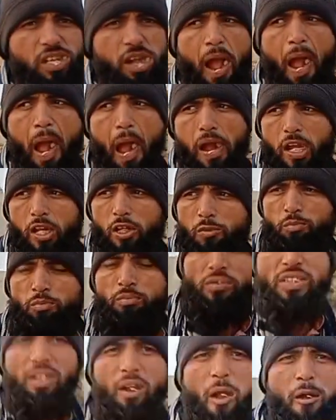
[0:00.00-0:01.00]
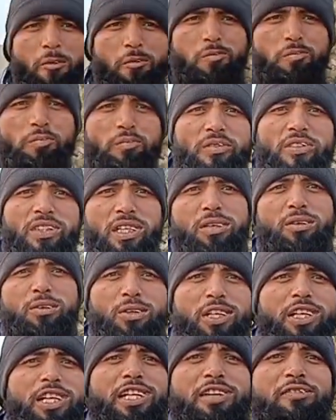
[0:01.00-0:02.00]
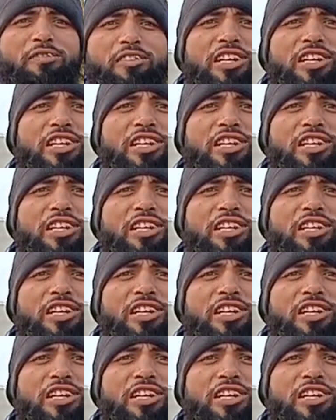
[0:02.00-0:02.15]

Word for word: जल्दी जल्दी आ जाओ तो नहीं